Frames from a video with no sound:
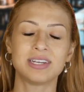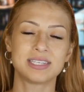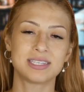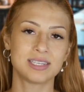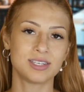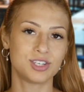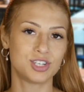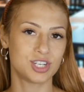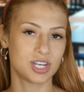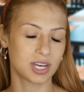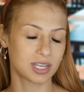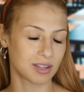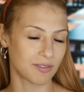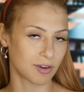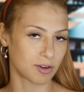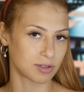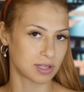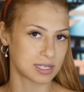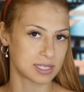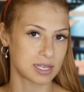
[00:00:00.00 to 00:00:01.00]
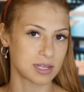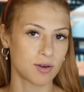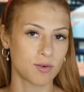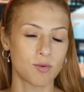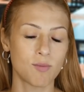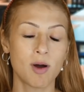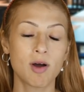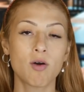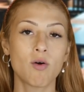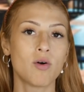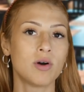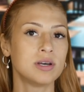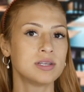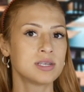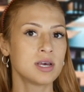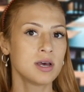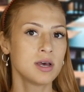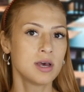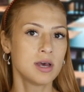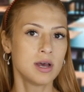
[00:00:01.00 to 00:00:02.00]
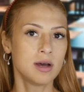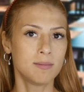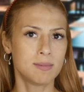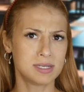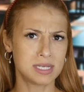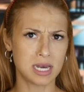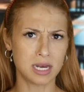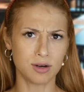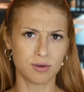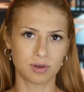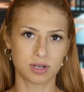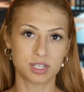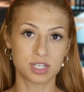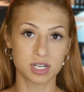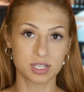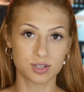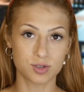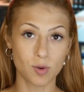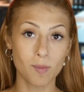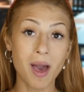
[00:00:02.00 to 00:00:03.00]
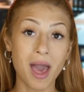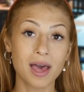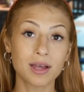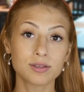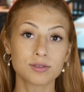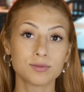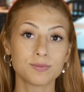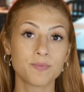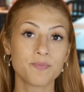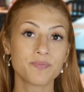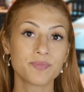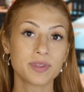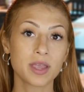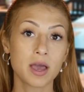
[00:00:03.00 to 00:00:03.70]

ele sentia que estava acontecendo alguma coisa, mas ele nunca tinha descoberto.